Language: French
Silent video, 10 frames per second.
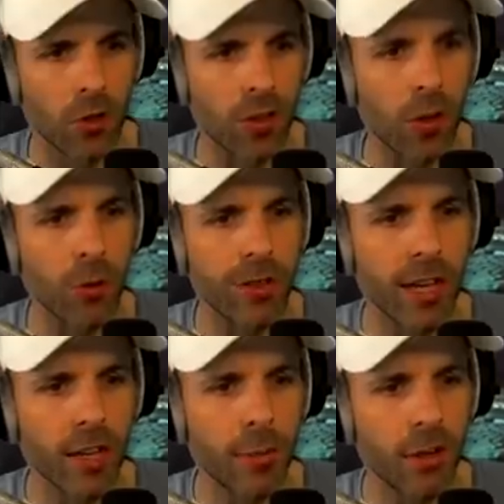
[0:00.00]
Ce sera le
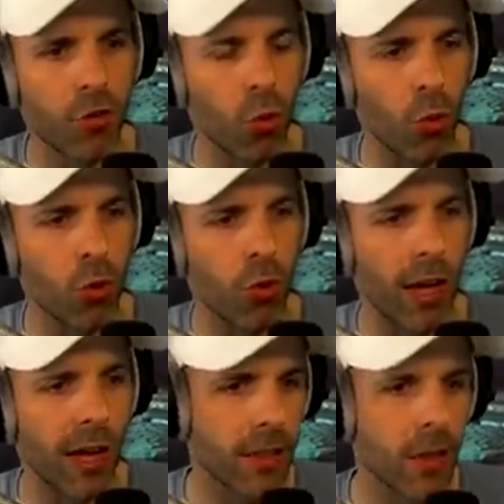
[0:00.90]
dernier match du round de
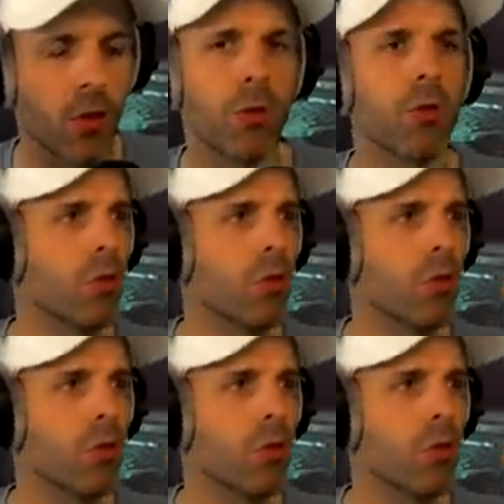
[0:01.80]
1 et ensuite on